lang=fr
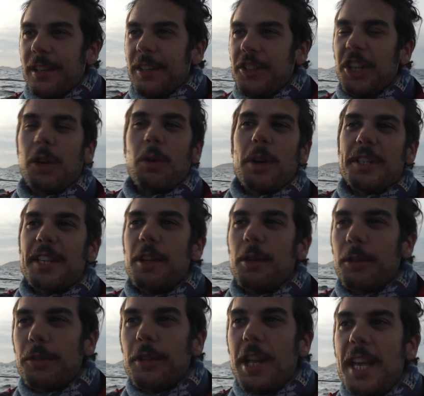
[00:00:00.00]
J'ai croisé le
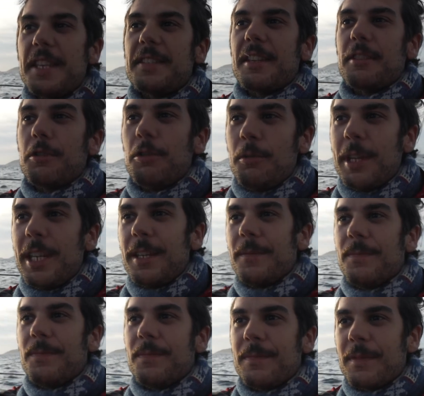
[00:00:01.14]
soleil cette nuit.
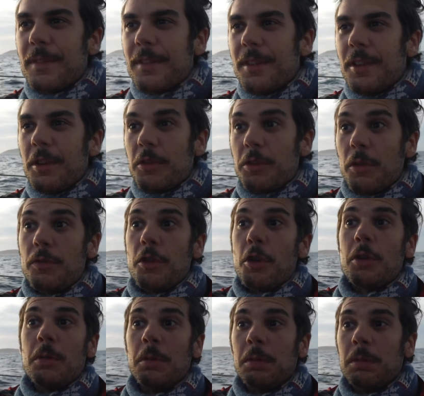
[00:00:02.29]
Ce vieux
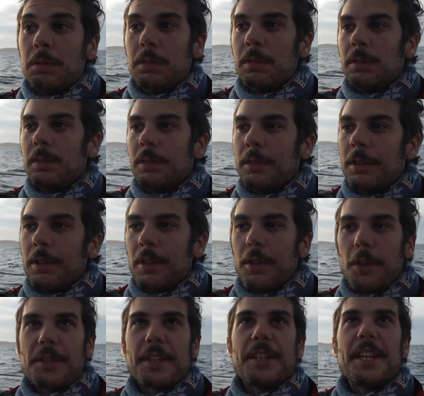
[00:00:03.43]
con,
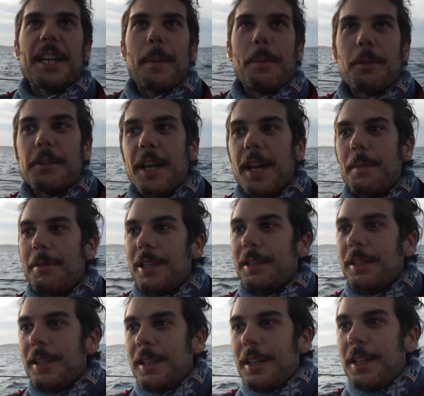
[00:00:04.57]
dans sa décapotable,
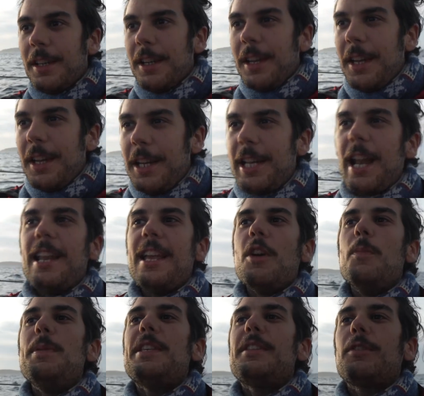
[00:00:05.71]
il allait au
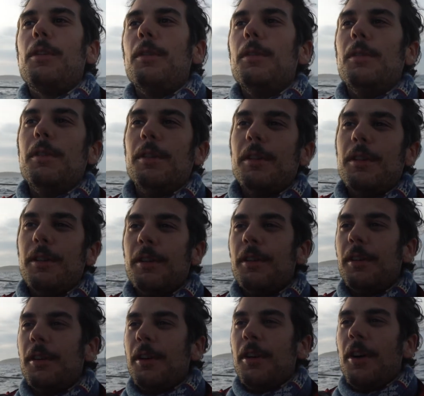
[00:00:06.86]
bistrot.
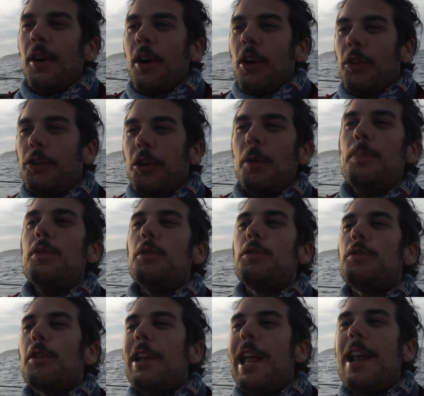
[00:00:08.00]
Debout
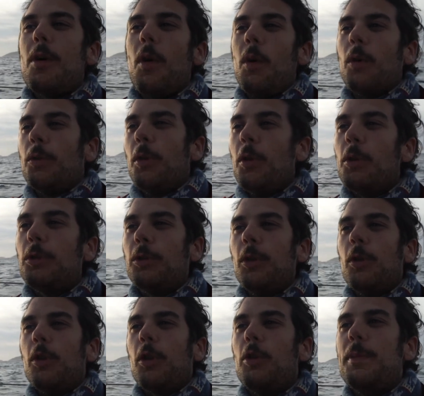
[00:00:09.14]
sur l'aileron de
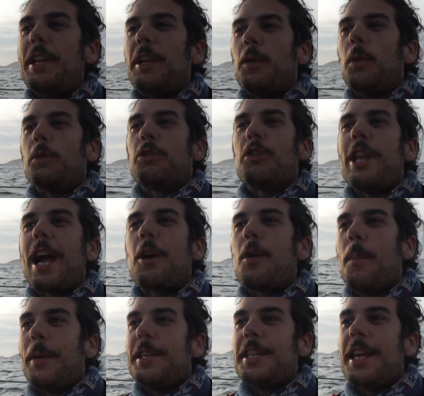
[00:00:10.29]
l'auto Rubicon, je l'ai
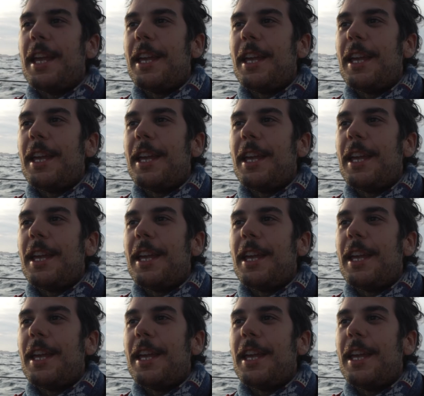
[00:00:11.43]
accompagné.